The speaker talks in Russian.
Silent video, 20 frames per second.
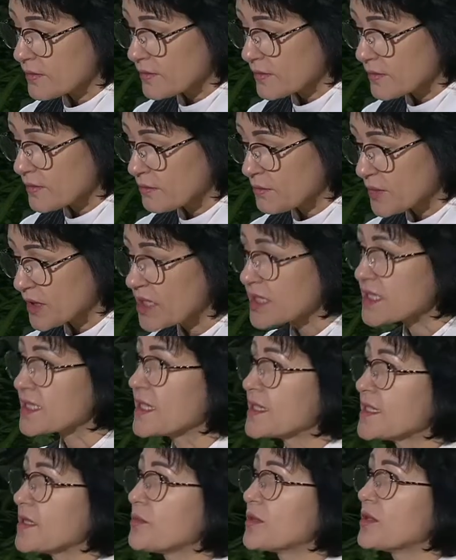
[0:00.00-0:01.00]

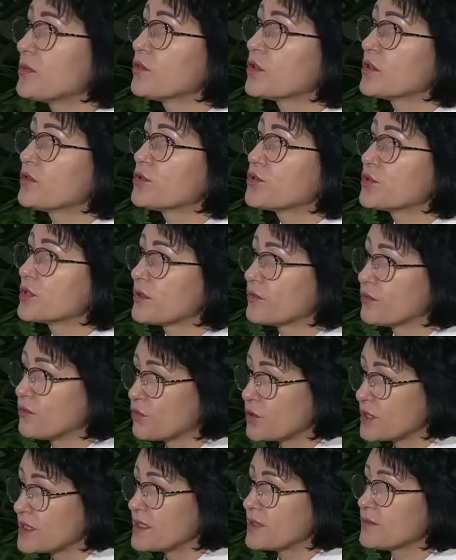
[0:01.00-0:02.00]
показания прибора учета
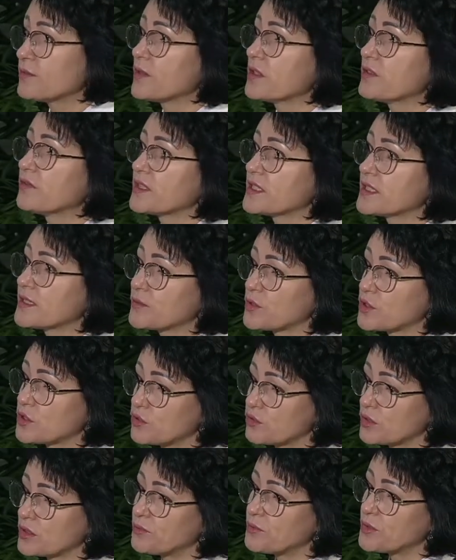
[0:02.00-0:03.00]
8
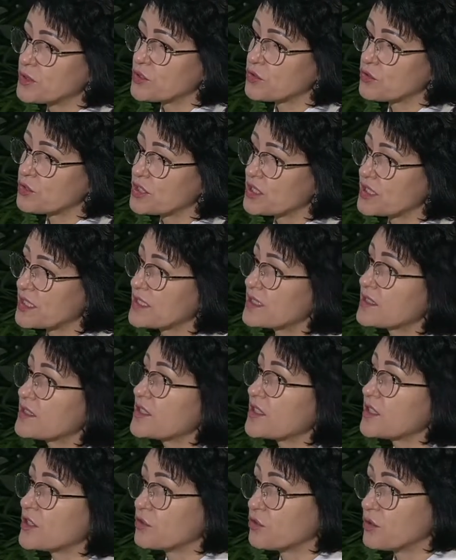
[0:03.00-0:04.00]
800 506
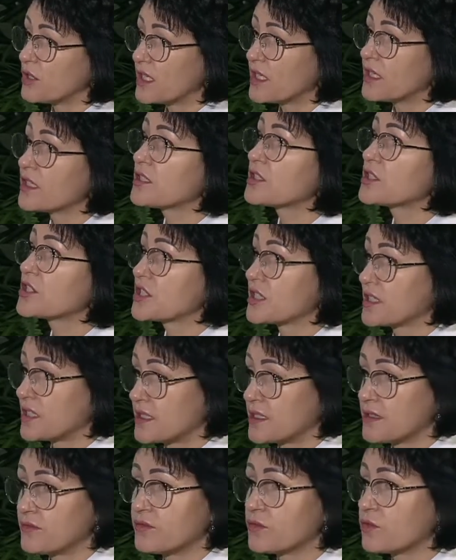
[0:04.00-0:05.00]

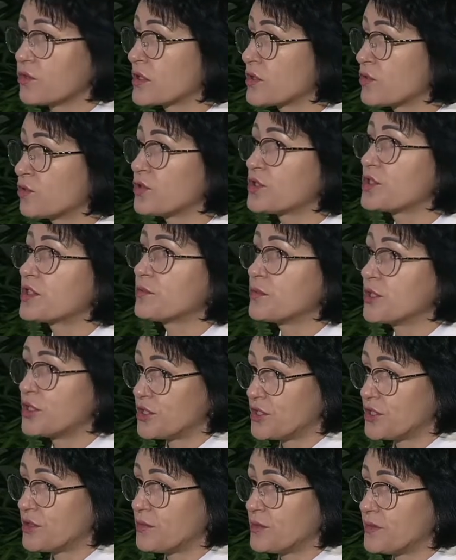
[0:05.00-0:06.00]
306 в круглосуточном
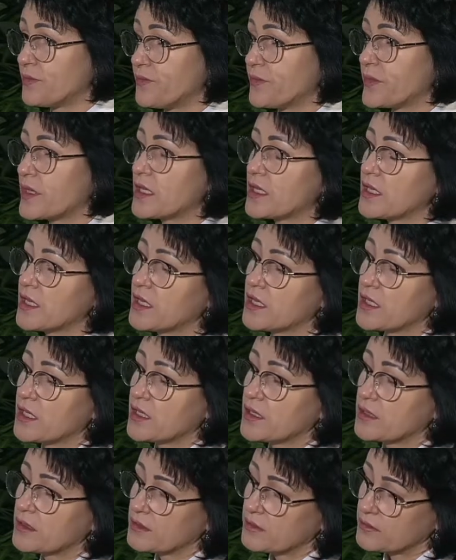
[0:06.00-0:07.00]
режиме.
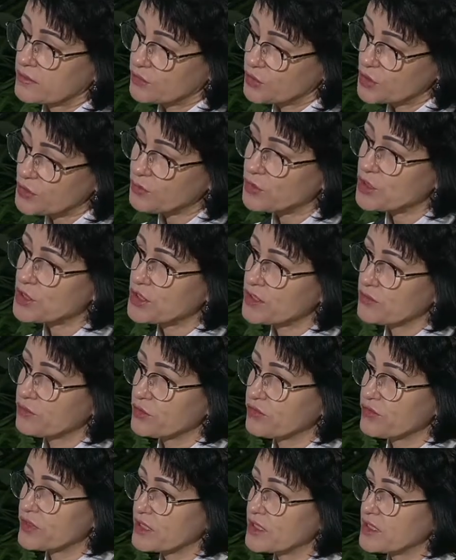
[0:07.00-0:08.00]
То есть можете
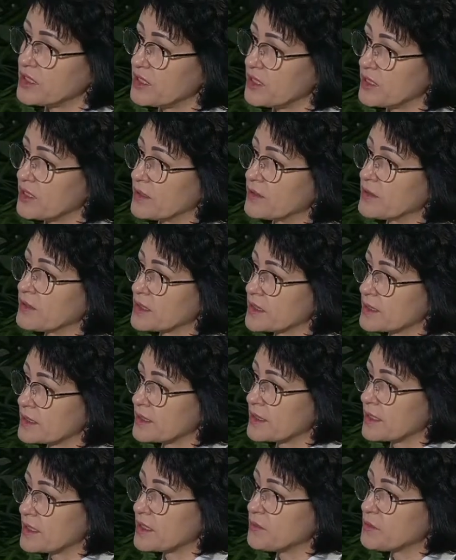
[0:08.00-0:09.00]
вот такие, с
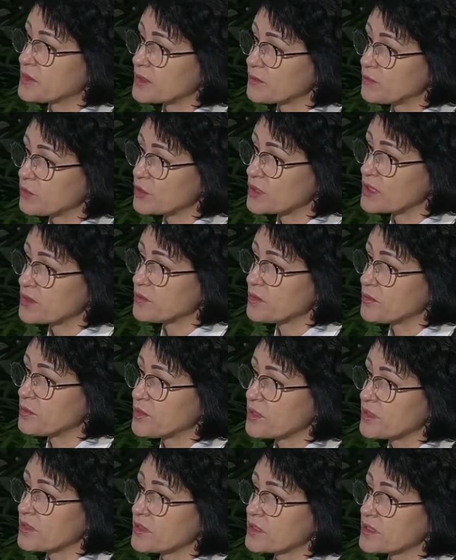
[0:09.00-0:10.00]
такими
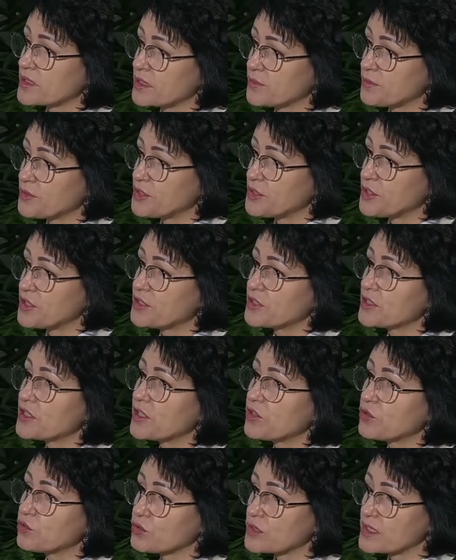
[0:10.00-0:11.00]
способами сообщить
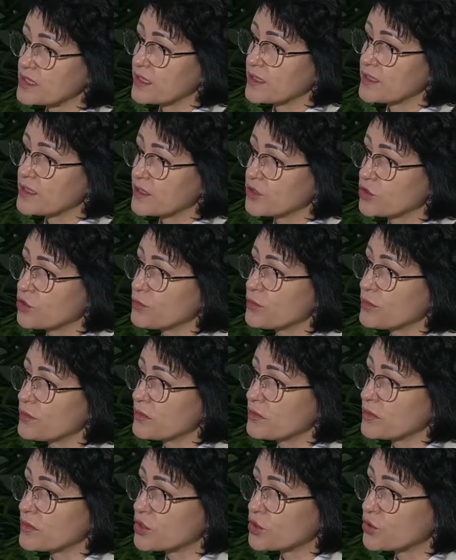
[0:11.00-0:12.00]
или узнать о том,
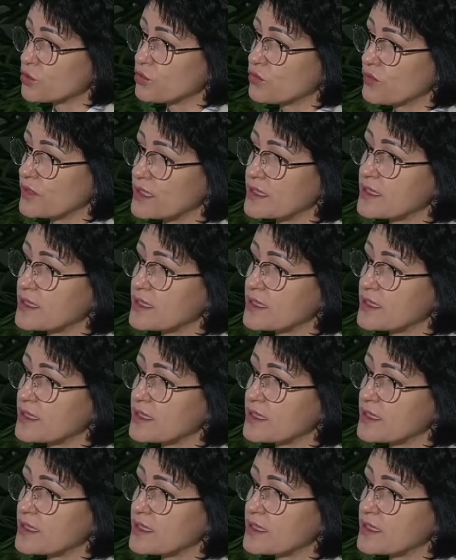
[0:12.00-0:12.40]
что у вас